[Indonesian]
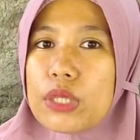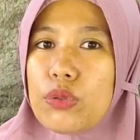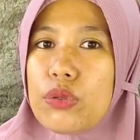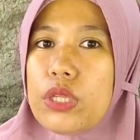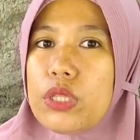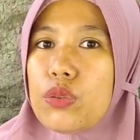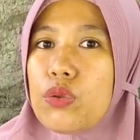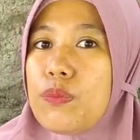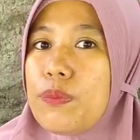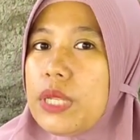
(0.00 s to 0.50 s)

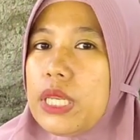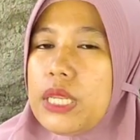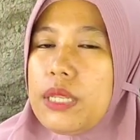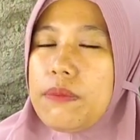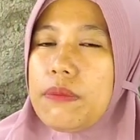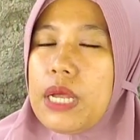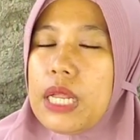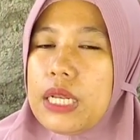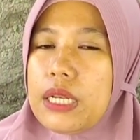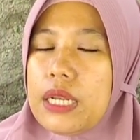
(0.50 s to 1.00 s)
waktu itu
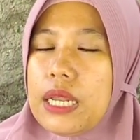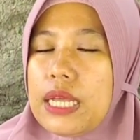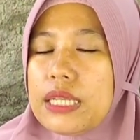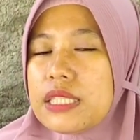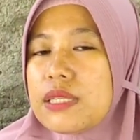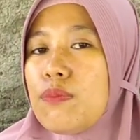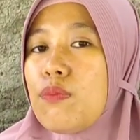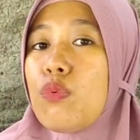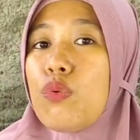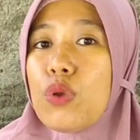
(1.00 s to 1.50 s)
minimal
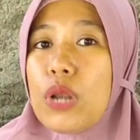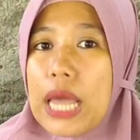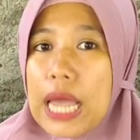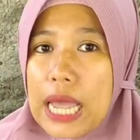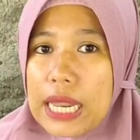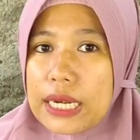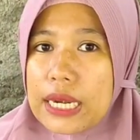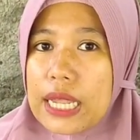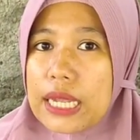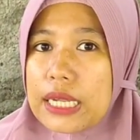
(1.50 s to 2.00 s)

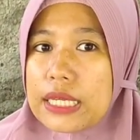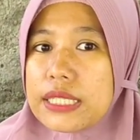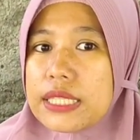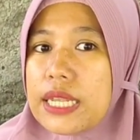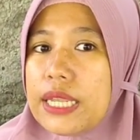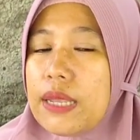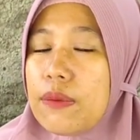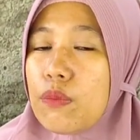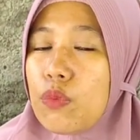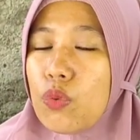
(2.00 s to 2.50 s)
sebulan akan
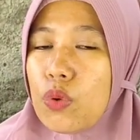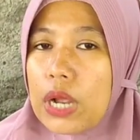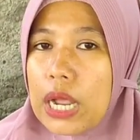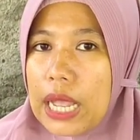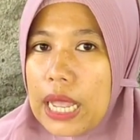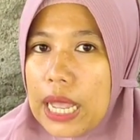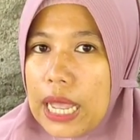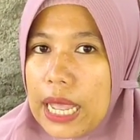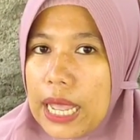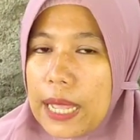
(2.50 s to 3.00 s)
saya
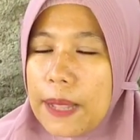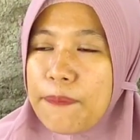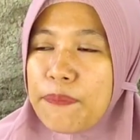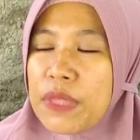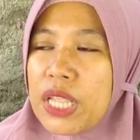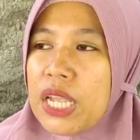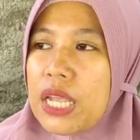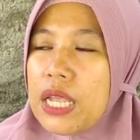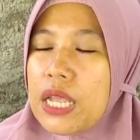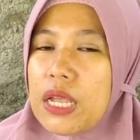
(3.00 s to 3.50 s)
buka
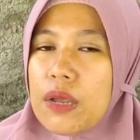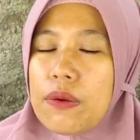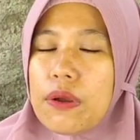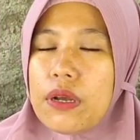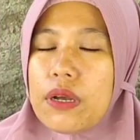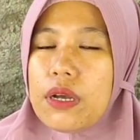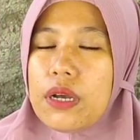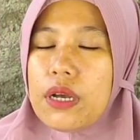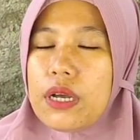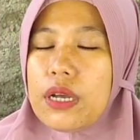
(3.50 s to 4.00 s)

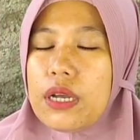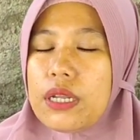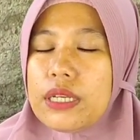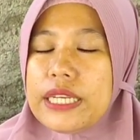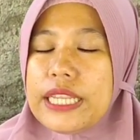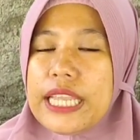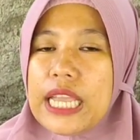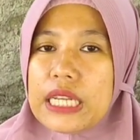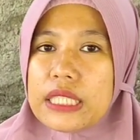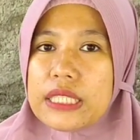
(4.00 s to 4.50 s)
e,
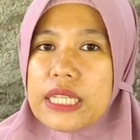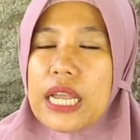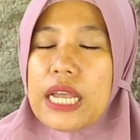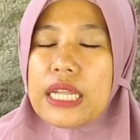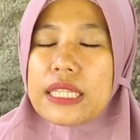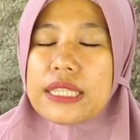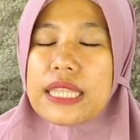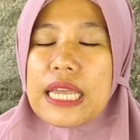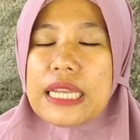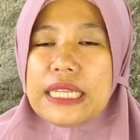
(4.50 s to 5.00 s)

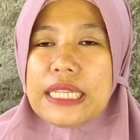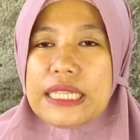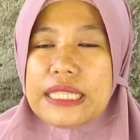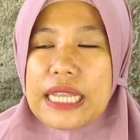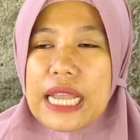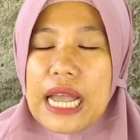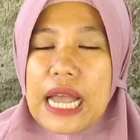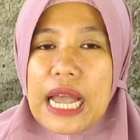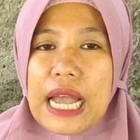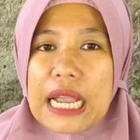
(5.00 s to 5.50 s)
Niatnya
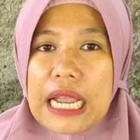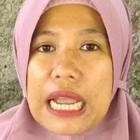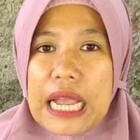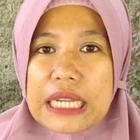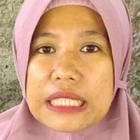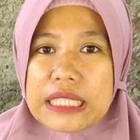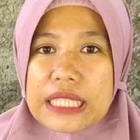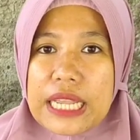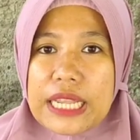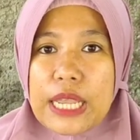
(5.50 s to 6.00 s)
tadinya
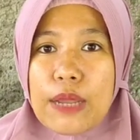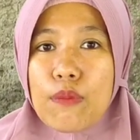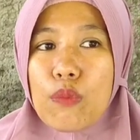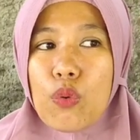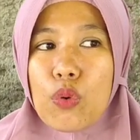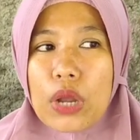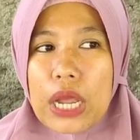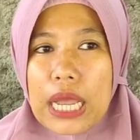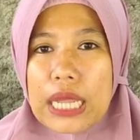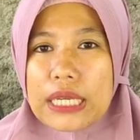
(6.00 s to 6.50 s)
akan saya
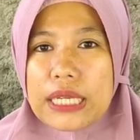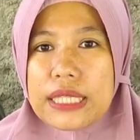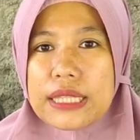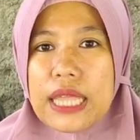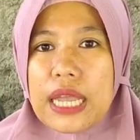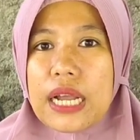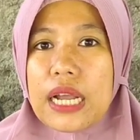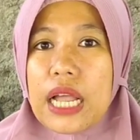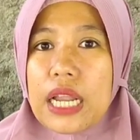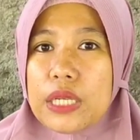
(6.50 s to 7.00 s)
buka di
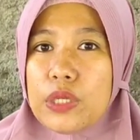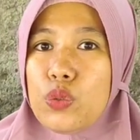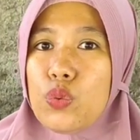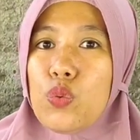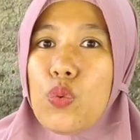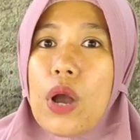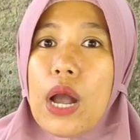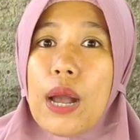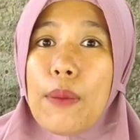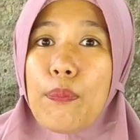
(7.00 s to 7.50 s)
tanggal
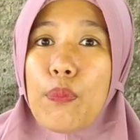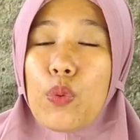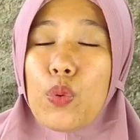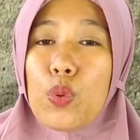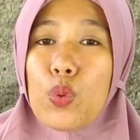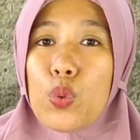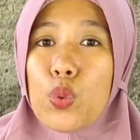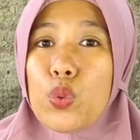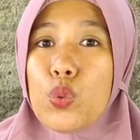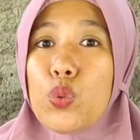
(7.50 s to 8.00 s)

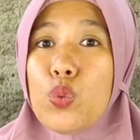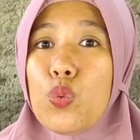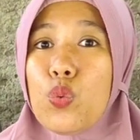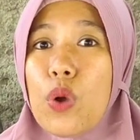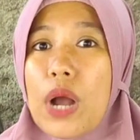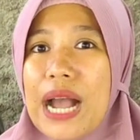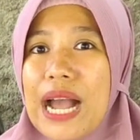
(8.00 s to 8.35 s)
22